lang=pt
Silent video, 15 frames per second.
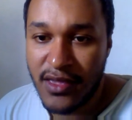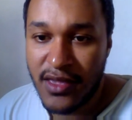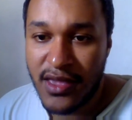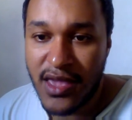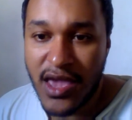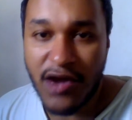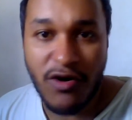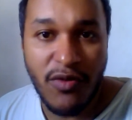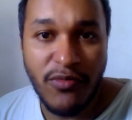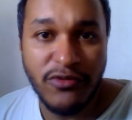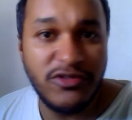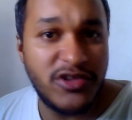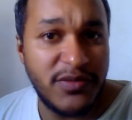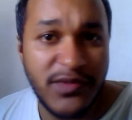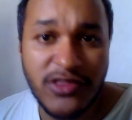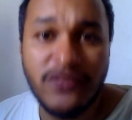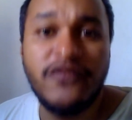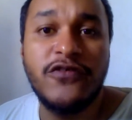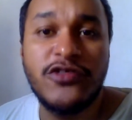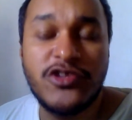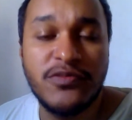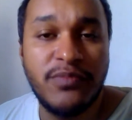É como um time de
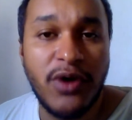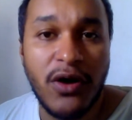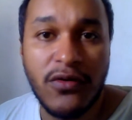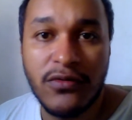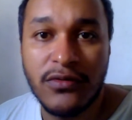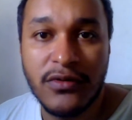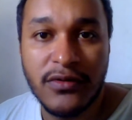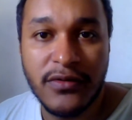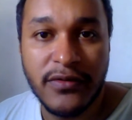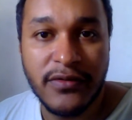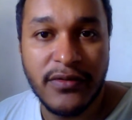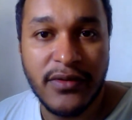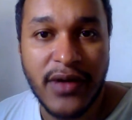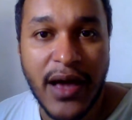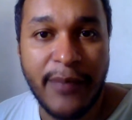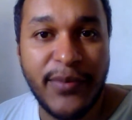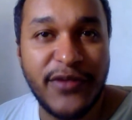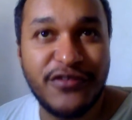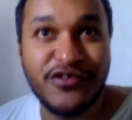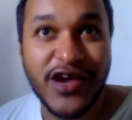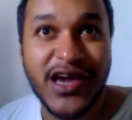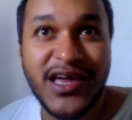futebol. A
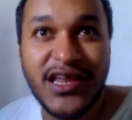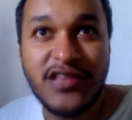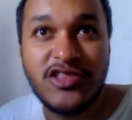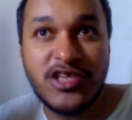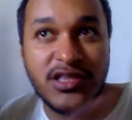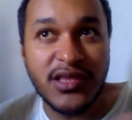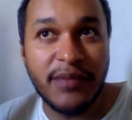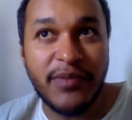pessoa acredita para